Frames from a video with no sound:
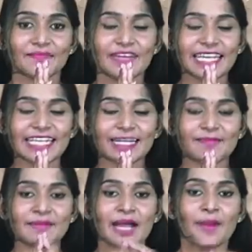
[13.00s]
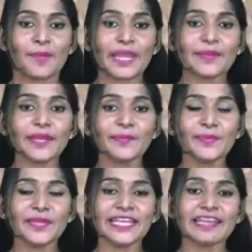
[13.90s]
வணக்கம் பரபரப்பு
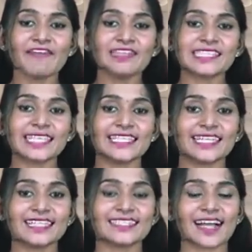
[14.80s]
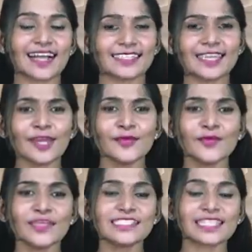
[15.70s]
மீடியாவின் செய்திகளுக்காக நான்
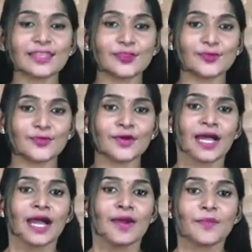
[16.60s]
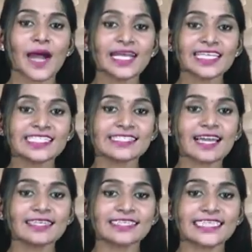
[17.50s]
உங்கள் சிந்து
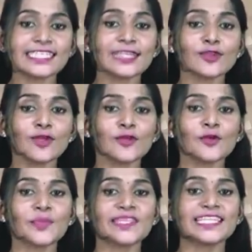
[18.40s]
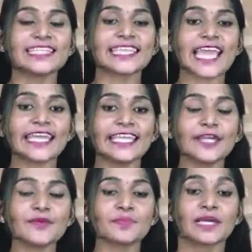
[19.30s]
பாகிஸ்தான் சீன தொழில்நுட்பத்தில்
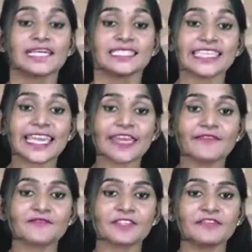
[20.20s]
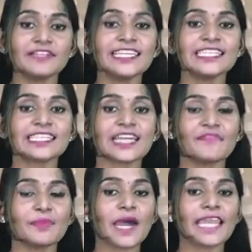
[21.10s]
தயாரிக்கும் ஜே எஃப் செவன்டீன் ரக
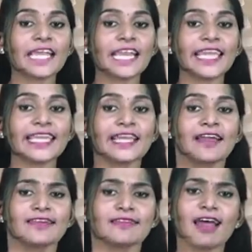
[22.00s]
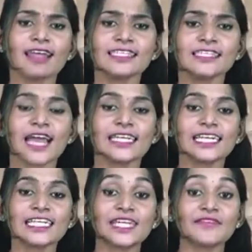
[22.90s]
விமானங்களை நான்கு
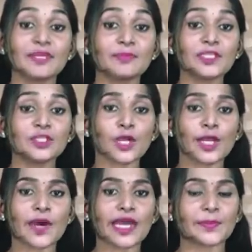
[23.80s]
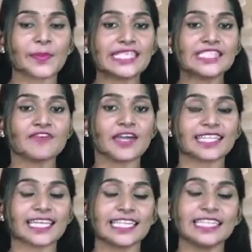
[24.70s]
நாடுகளுக்கு விற்பது தொடர்பான
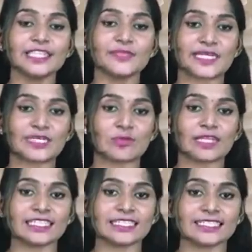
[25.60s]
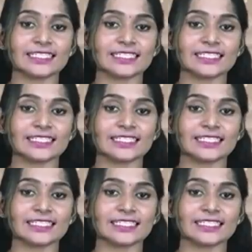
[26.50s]
பேச்சுவார்த்தைகளில் ஈடுபட்டுள்ளது